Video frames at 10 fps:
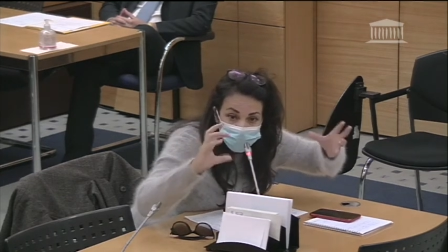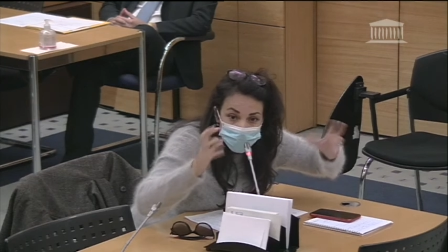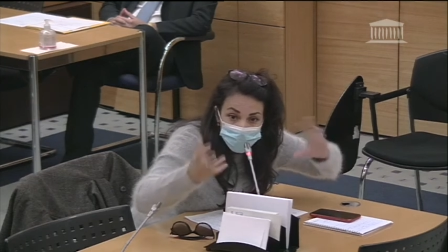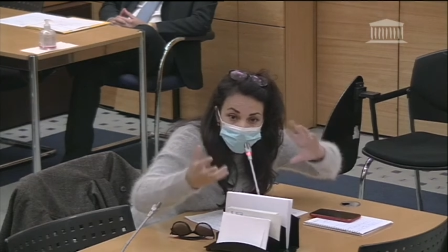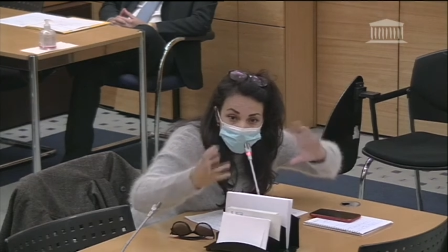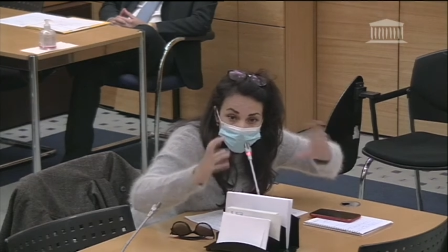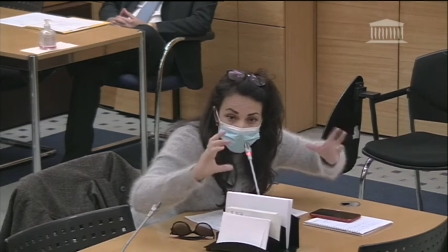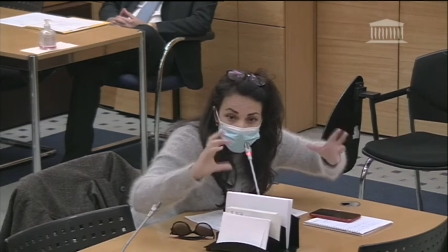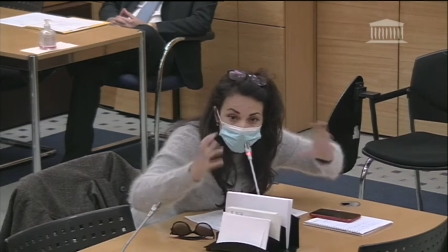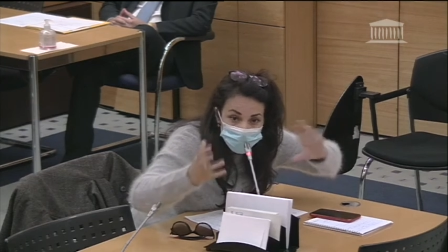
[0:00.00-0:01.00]

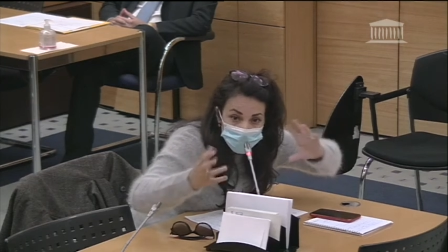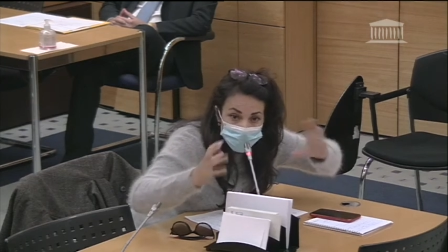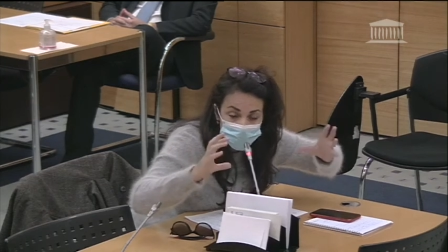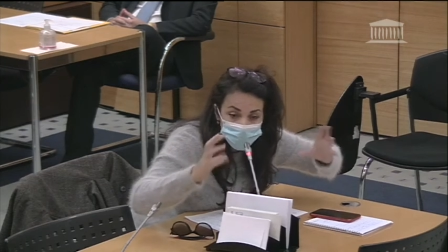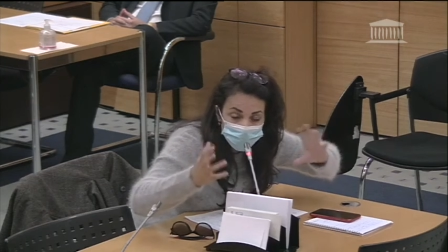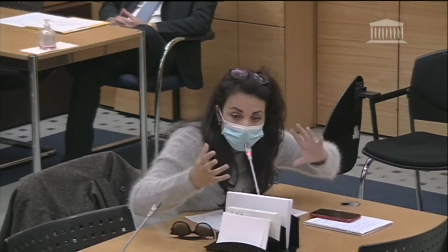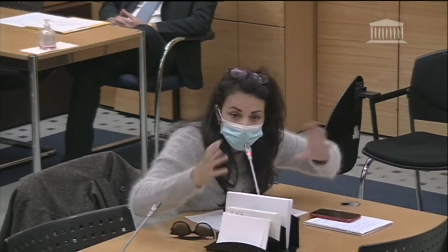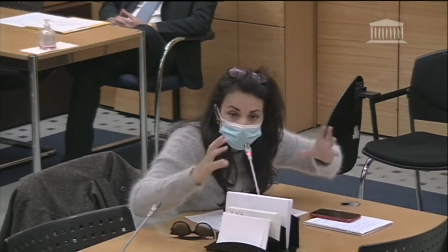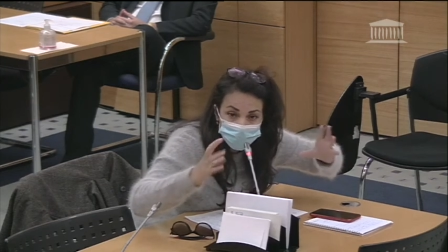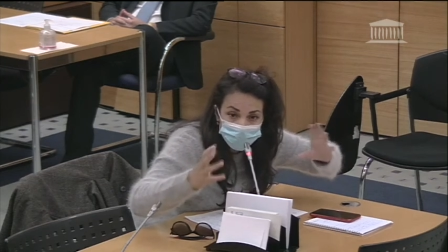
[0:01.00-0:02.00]
connexions, des
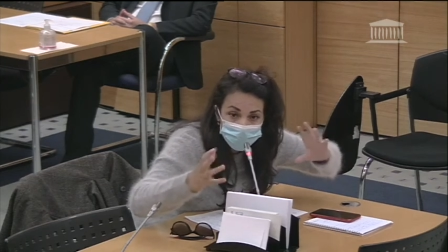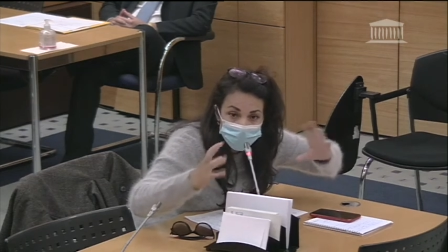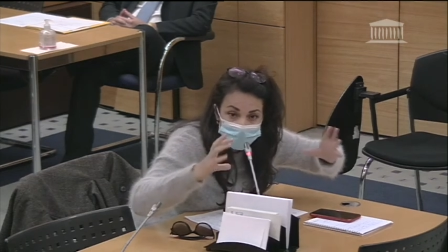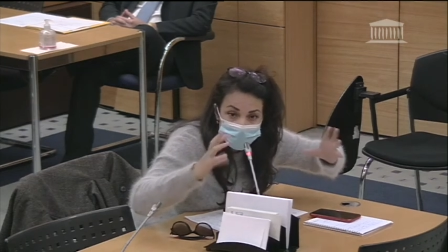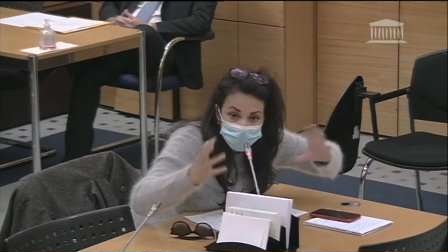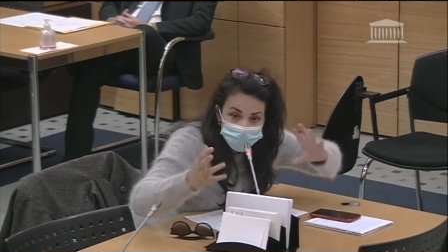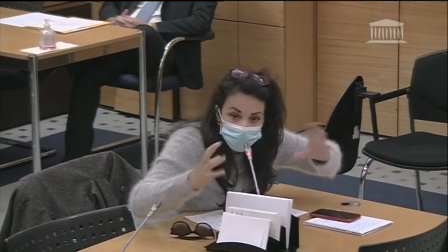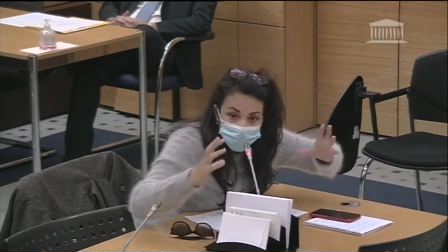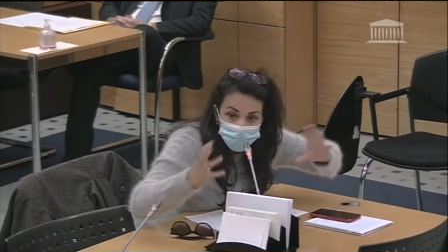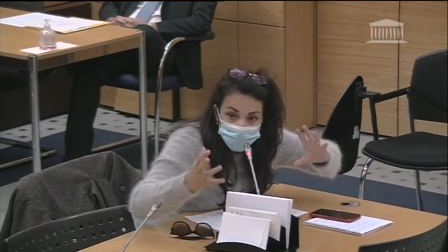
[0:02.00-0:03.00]
communications entre euh, les
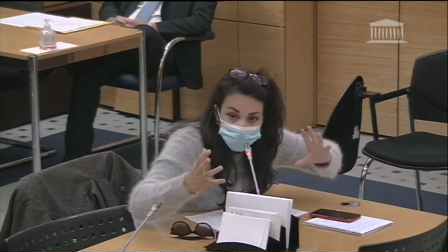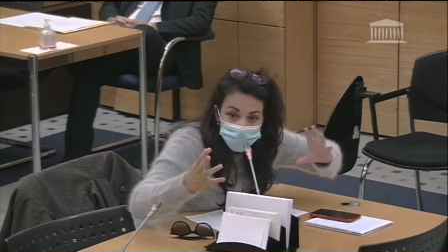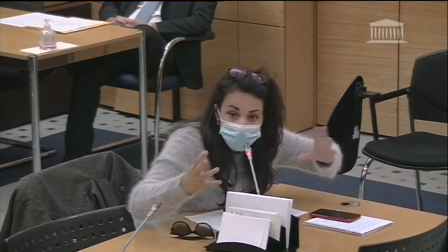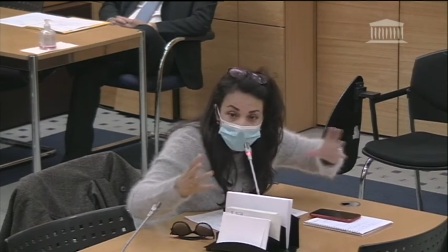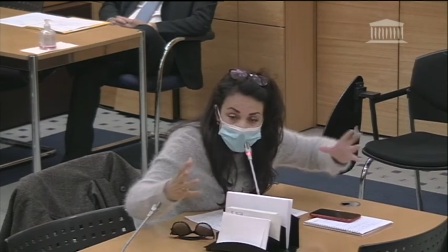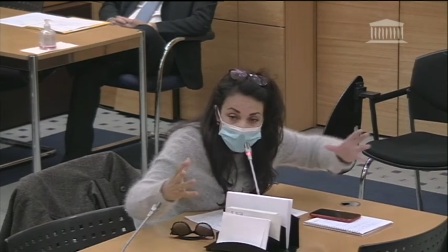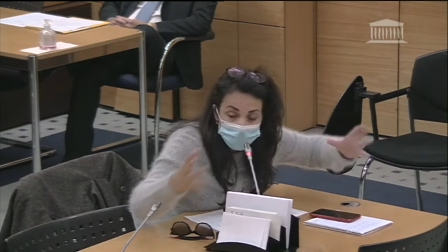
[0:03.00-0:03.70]
différents services.